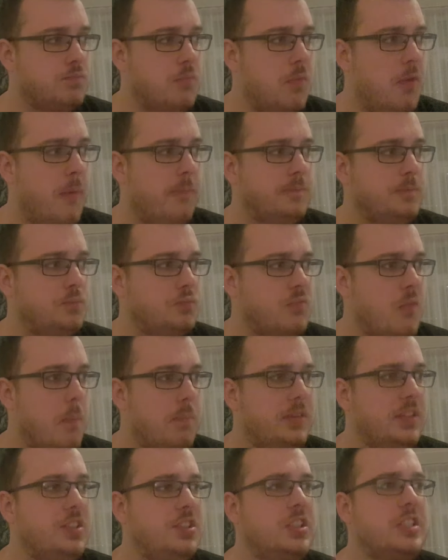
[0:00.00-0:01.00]
mm,
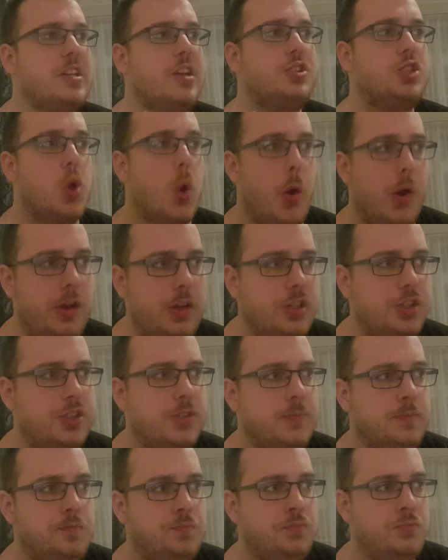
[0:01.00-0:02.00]
bin ich nicht enttäuscht.